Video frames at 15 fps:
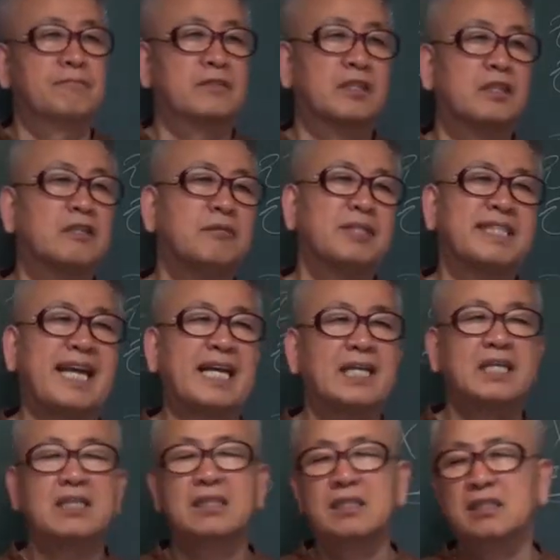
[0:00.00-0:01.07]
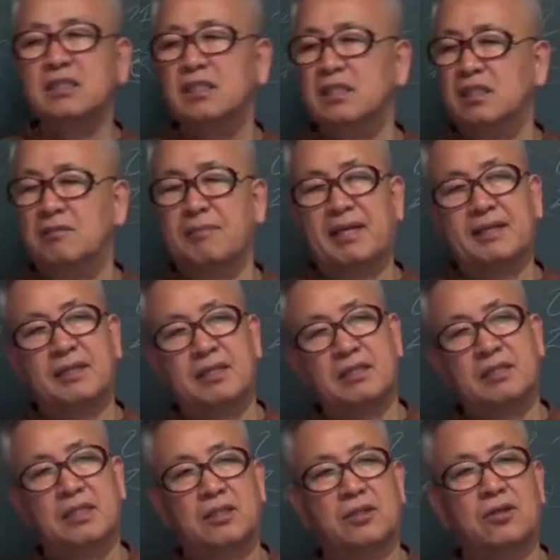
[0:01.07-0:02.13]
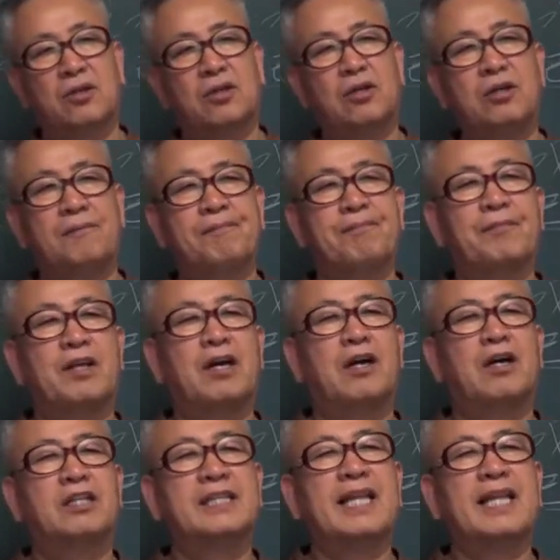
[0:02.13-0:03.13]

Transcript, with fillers: 그러면 자기 능력을 만들 때도 어,